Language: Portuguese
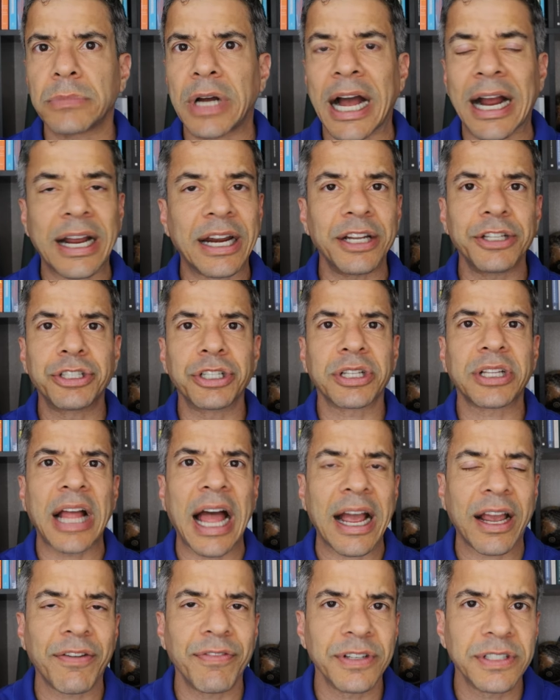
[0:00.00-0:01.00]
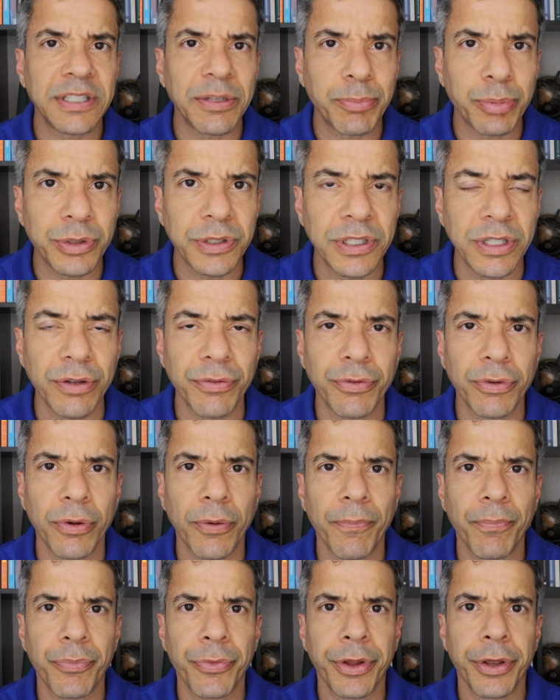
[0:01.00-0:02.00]
acreditar que vai ser possível,
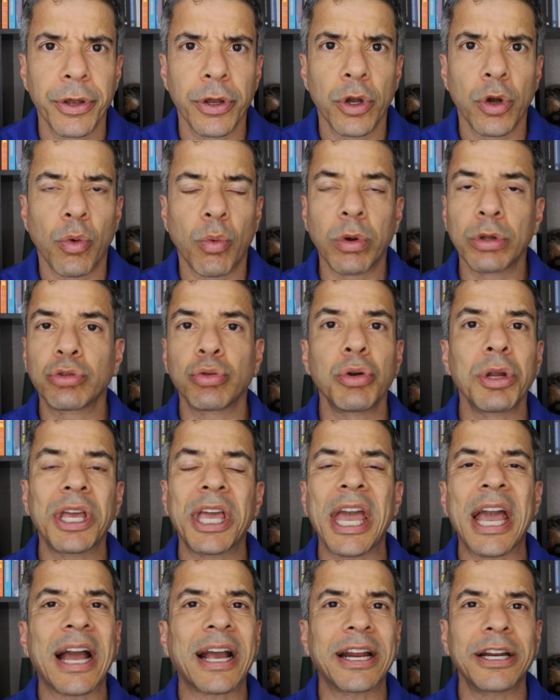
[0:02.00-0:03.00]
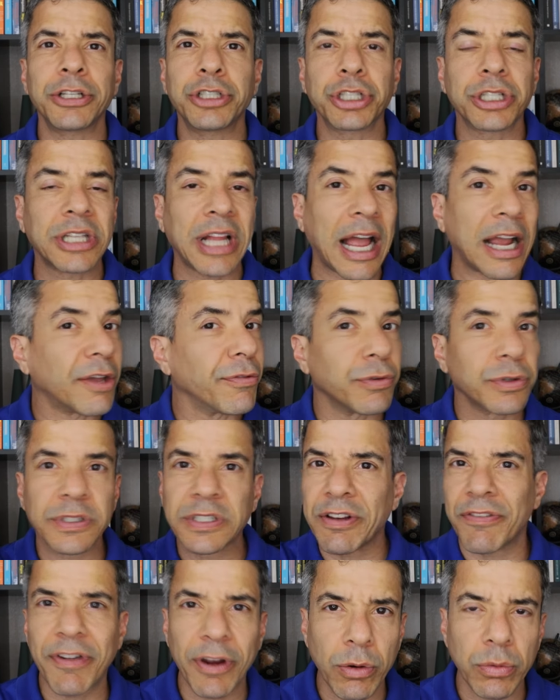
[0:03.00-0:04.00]
quando ninguém acreditar que
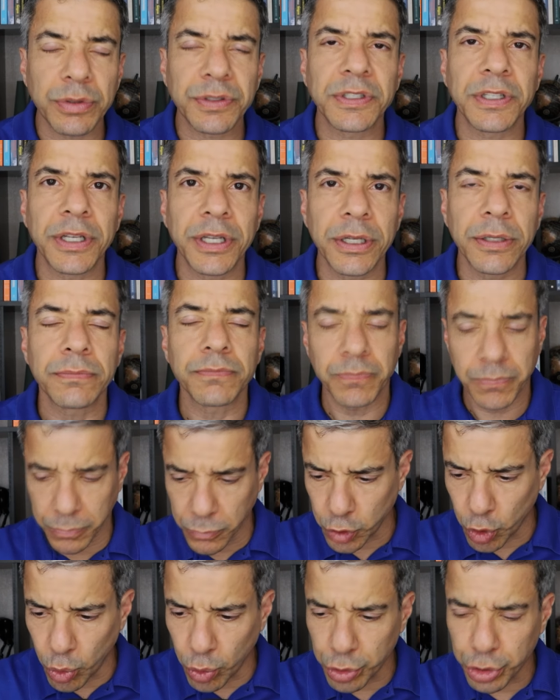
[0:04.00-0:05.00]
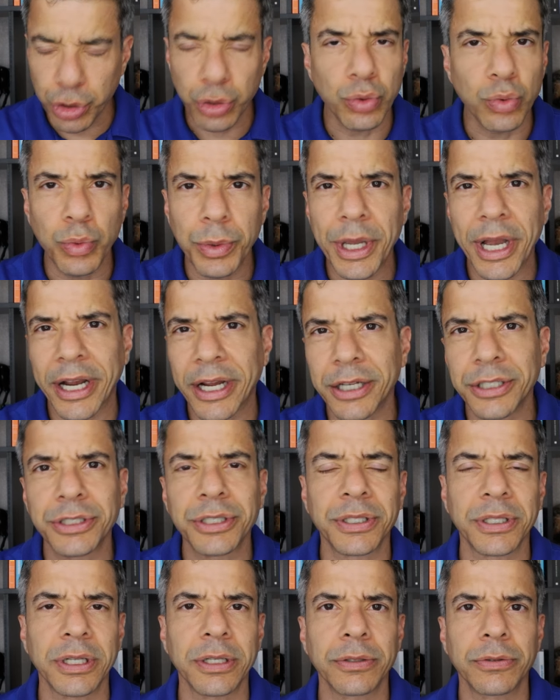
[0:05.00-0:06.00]
você vai conseguir, continue
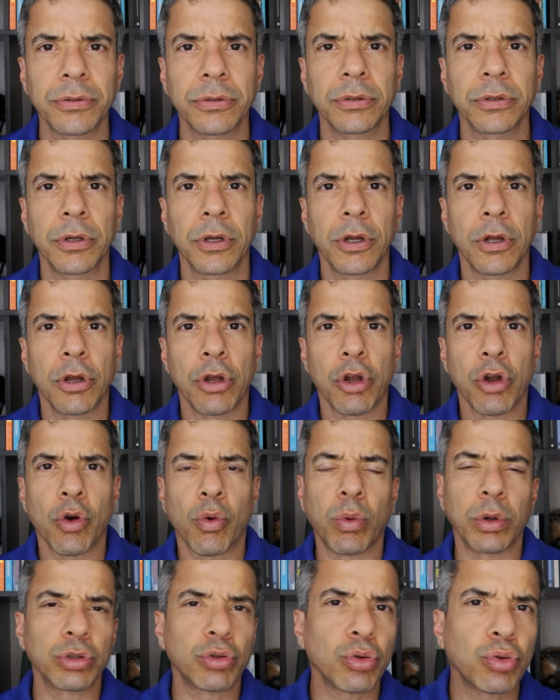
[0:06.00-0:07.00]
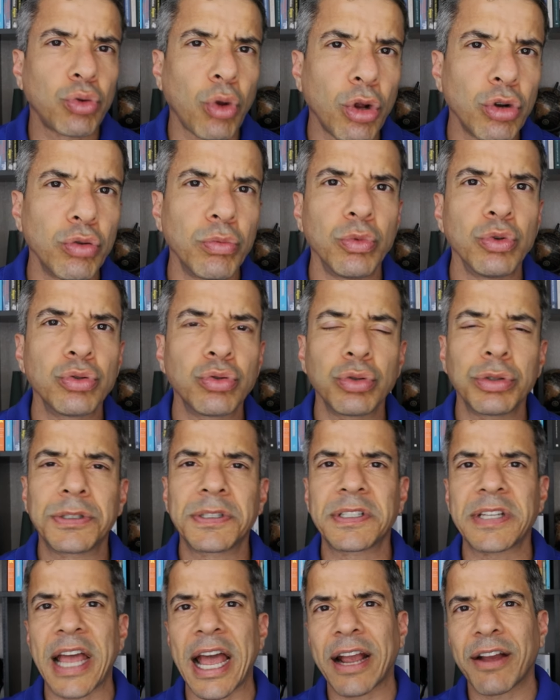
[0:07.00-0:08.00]
acreditando. Quando todo mundo
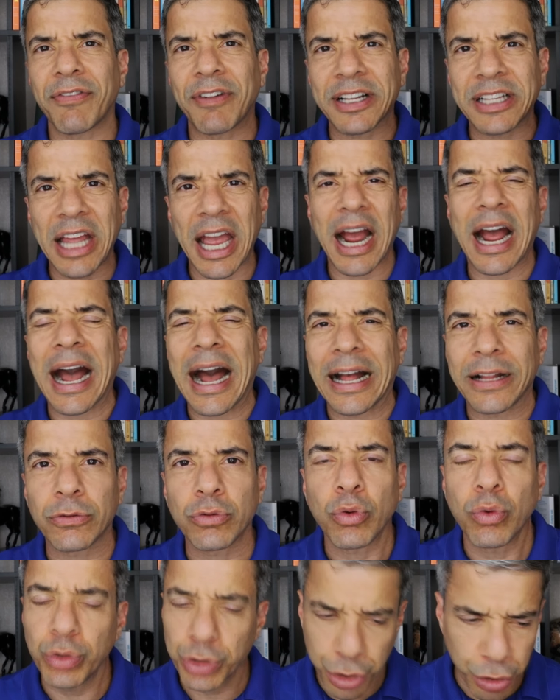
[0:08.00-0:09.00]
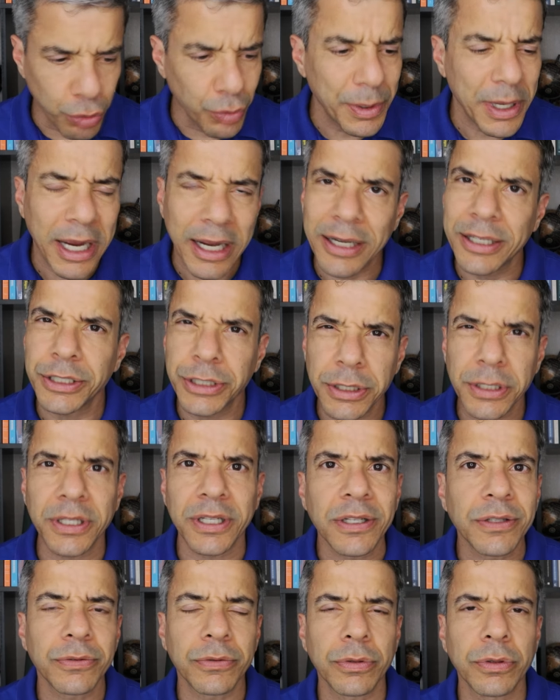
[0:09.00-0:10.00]
disser que vai dar errado, continue
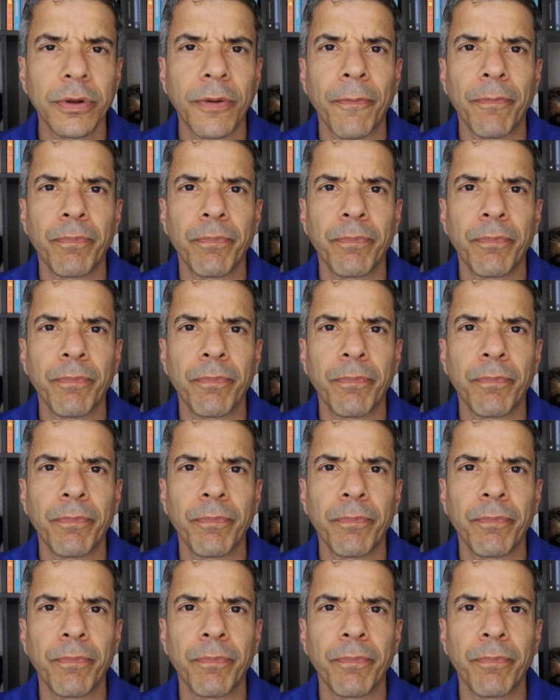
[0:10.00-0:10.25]
acreditando.